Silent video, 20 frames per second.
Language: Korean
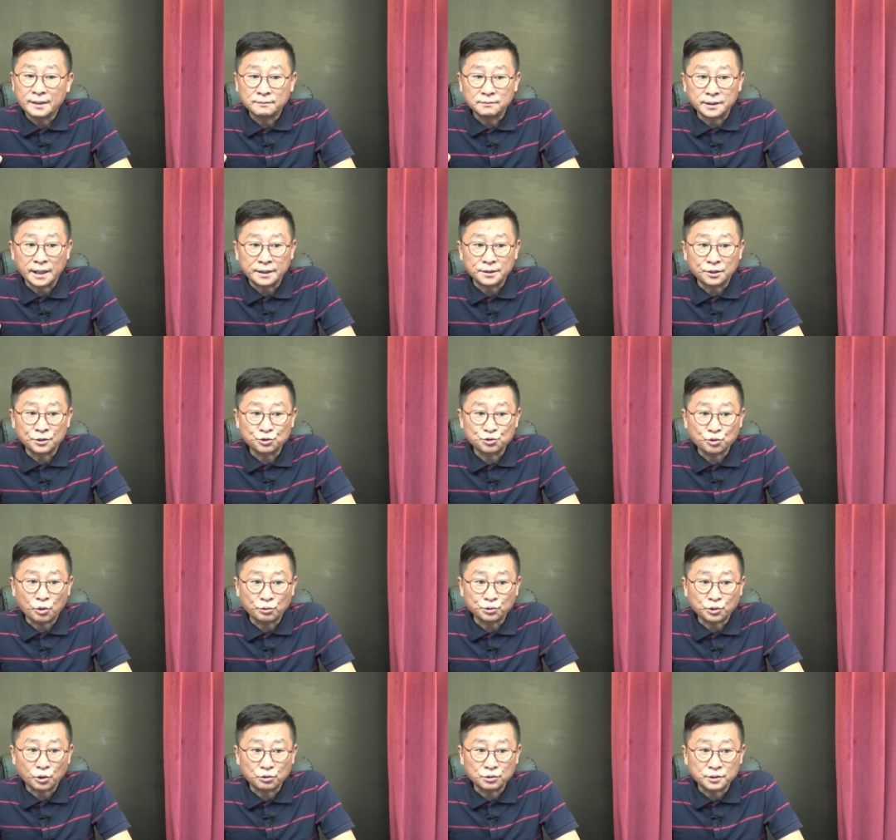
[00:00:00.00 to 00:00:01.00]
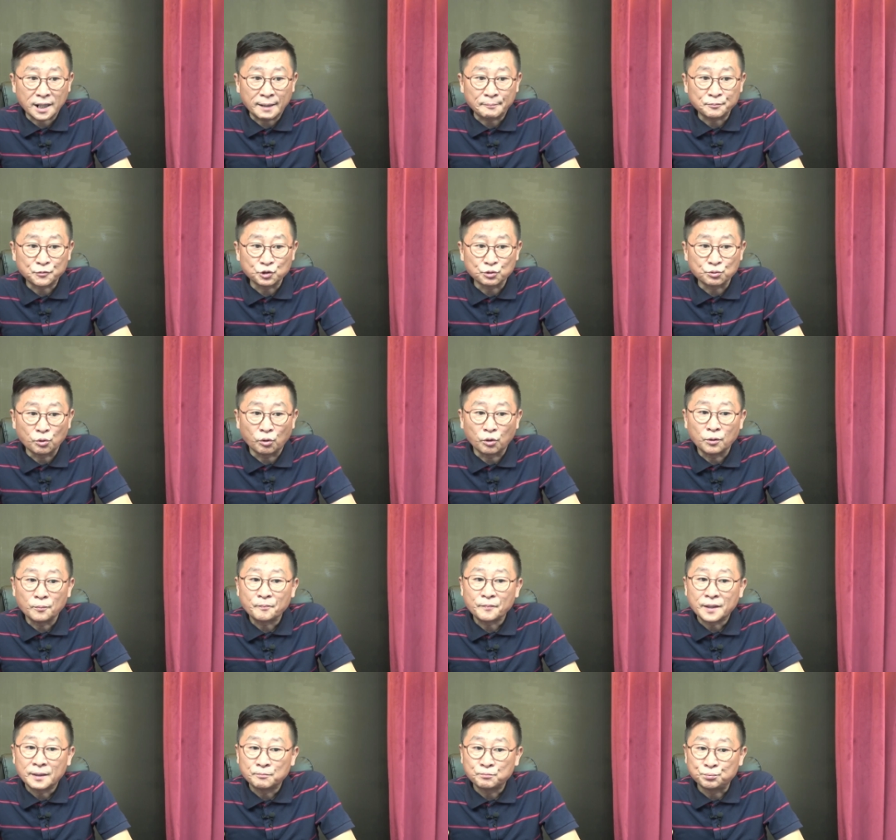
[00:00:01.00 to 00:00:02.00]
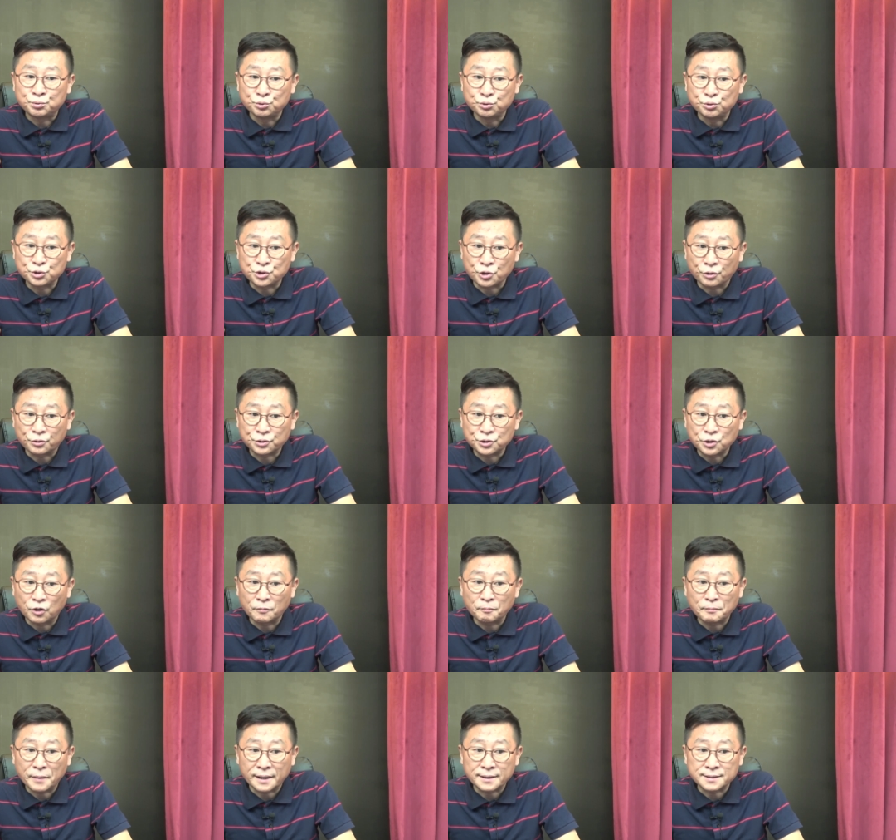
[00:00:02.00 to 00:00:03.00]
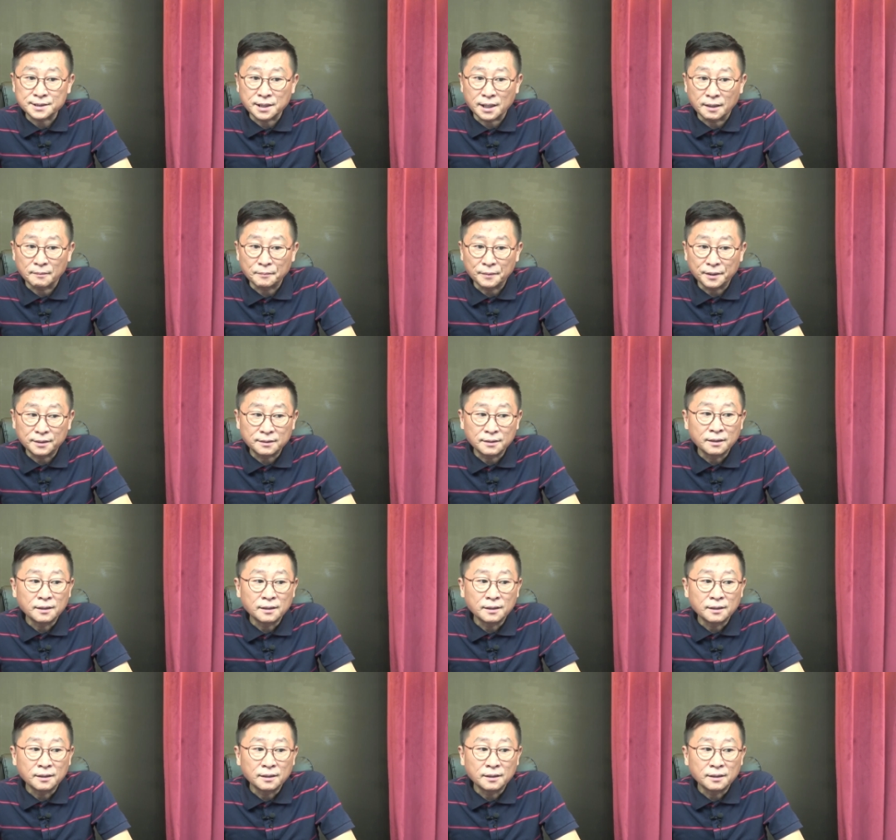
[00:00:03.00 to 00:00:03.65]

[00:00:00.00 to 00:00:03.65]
내년 총선을 앞두고 부적격 매체 및